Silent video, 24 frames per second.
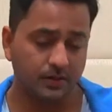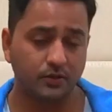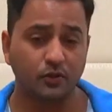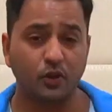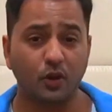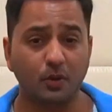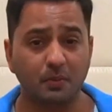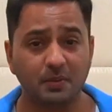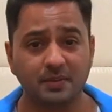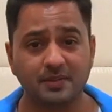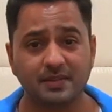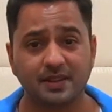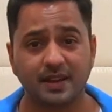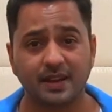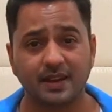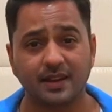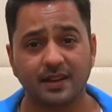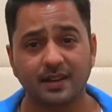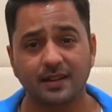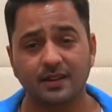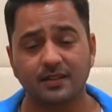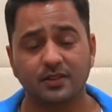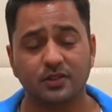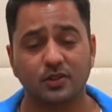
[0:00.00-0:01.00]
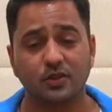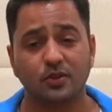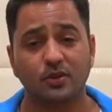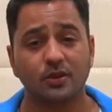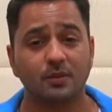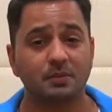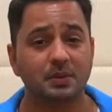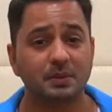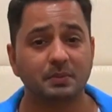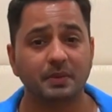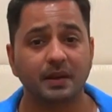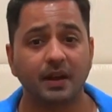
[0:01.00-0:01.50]
नौ बज गए हैं तो
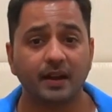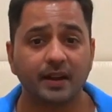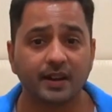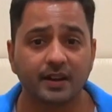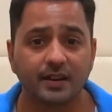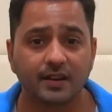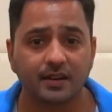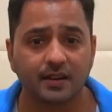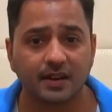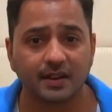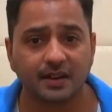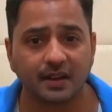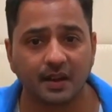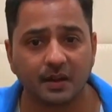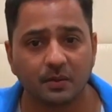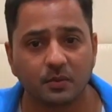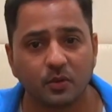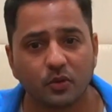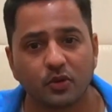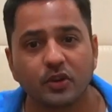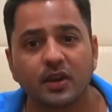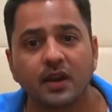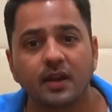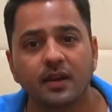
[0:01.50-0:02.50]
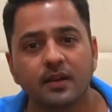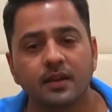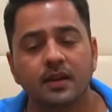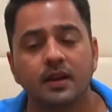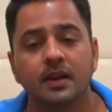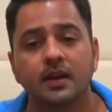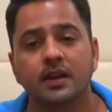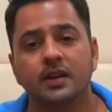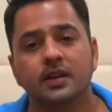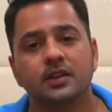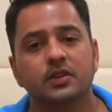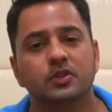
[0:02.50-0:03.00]
अभी मेरा डिनर का टाइम हो गया है
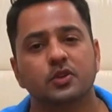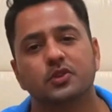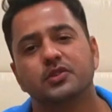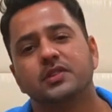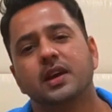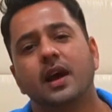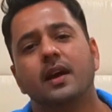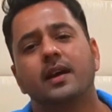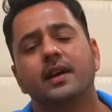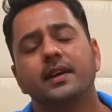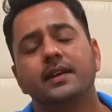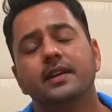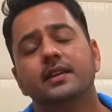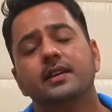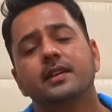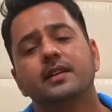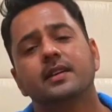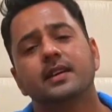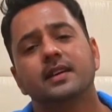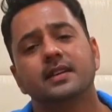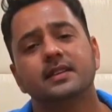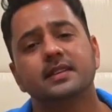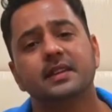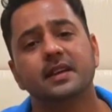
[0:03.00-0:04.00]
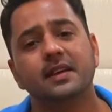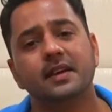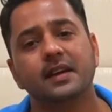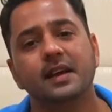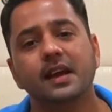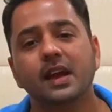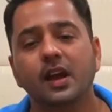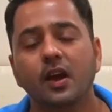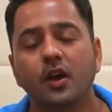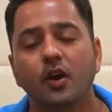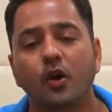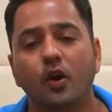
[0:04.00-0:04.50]
तो जाके डिनर करते
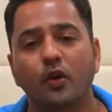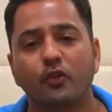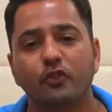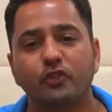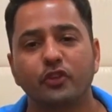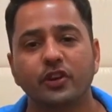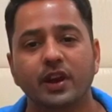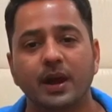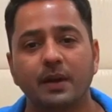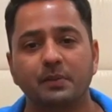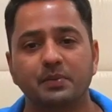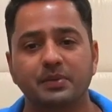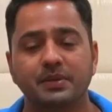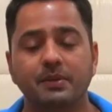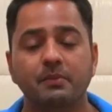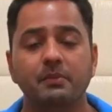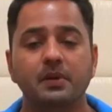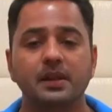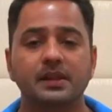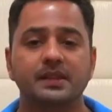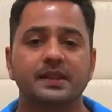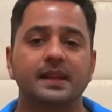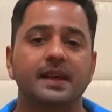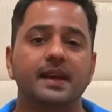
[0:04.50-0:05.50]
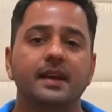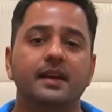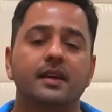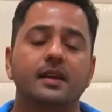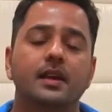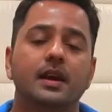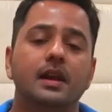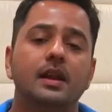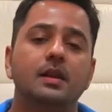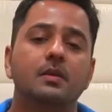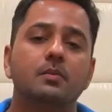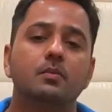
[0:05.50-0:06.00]
हैं और फिर आपसे मिलते हैं
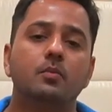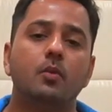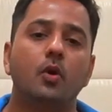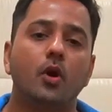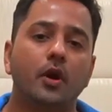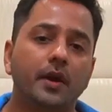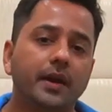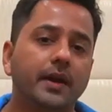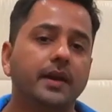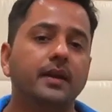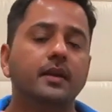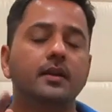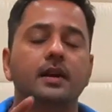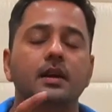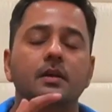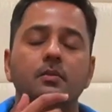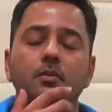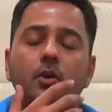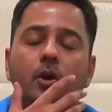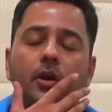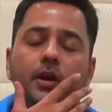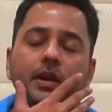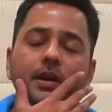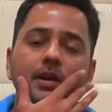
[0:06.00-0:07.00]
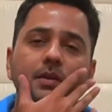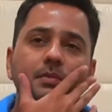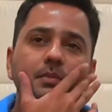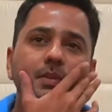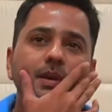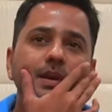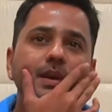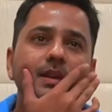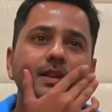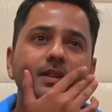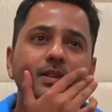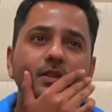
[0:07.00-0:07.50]
कल मॉर्निंग कल मॉर्निंग
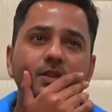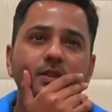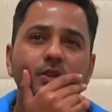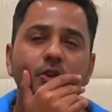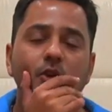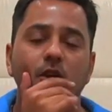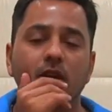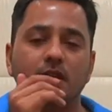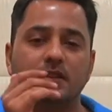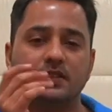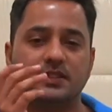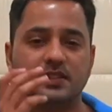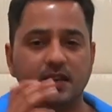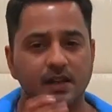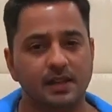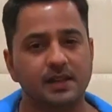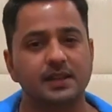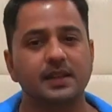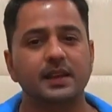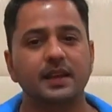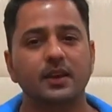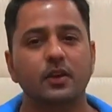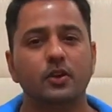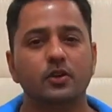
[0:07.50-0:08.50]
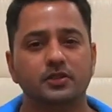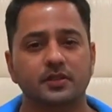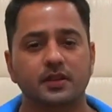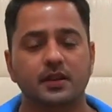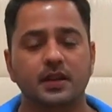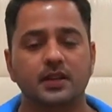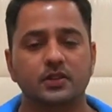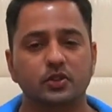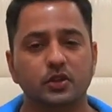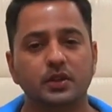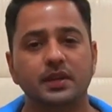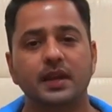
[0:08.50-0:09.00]
में थोड़ा जल्दी हो
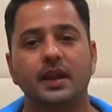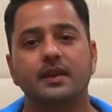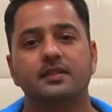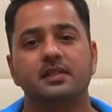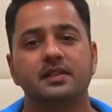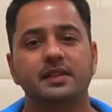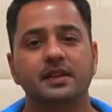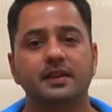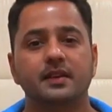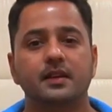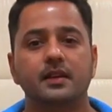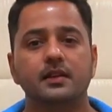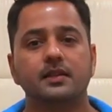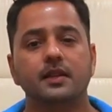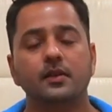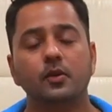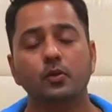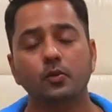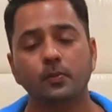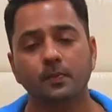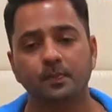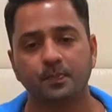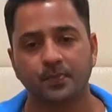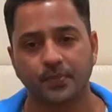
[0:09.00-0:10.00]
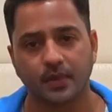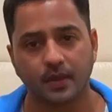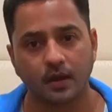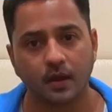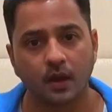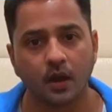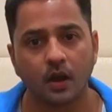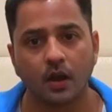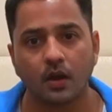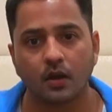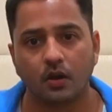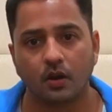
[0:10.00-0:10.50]
सका तो यहाँ से निकलता हूँ
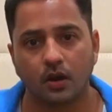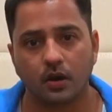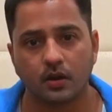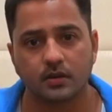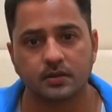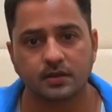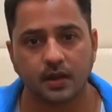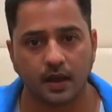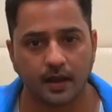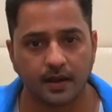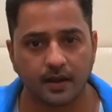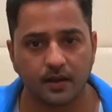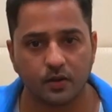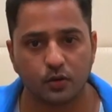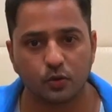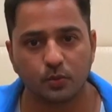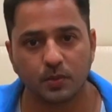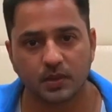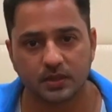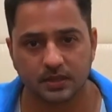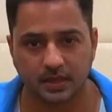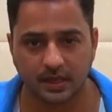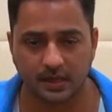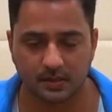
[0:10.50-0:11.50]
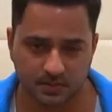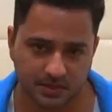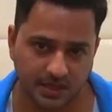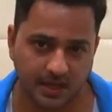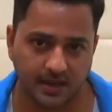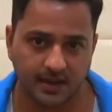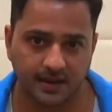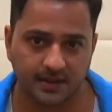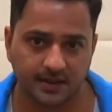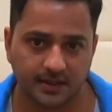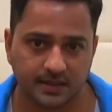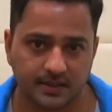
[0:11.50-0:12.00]
और जा रहा हूँ मैं
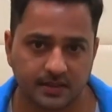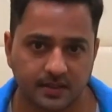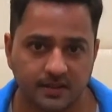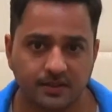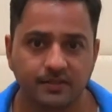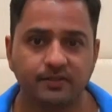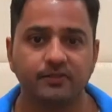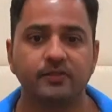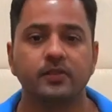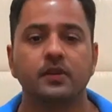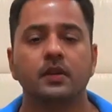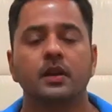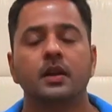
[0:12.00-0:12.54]
धर्मशाला की तरफ